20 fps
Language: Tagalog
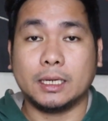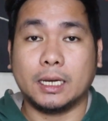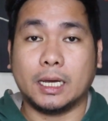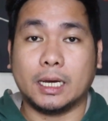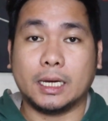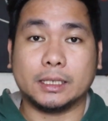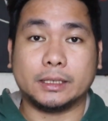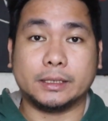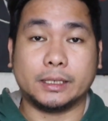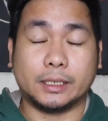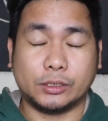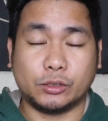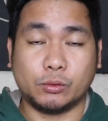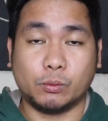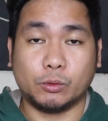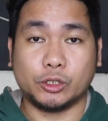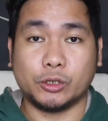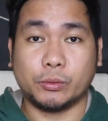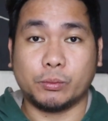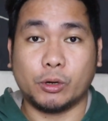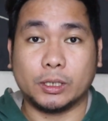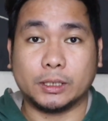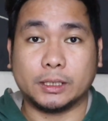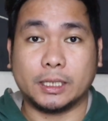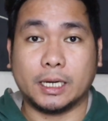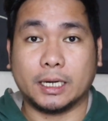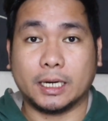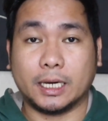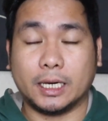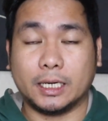lahat na
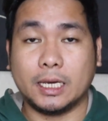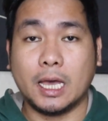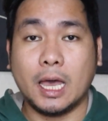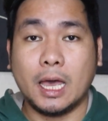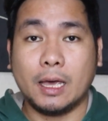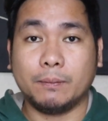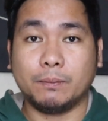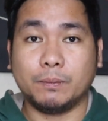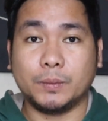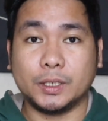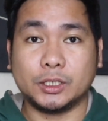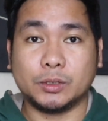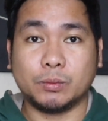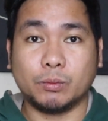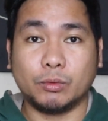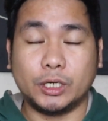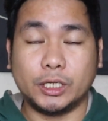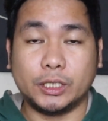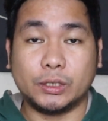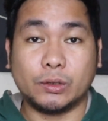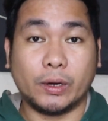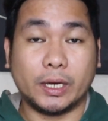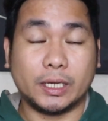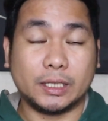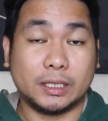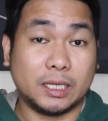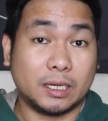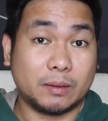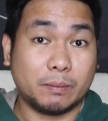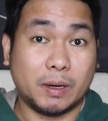sumusuporta kay Migs Molino
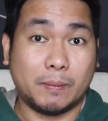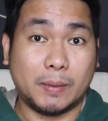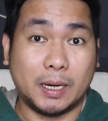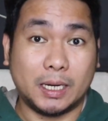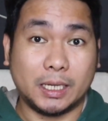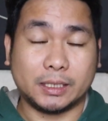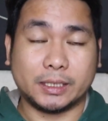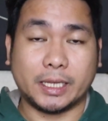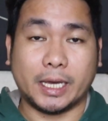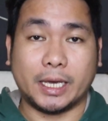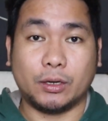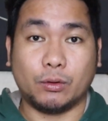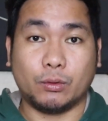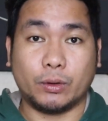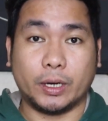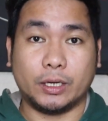and nagbabalik tayo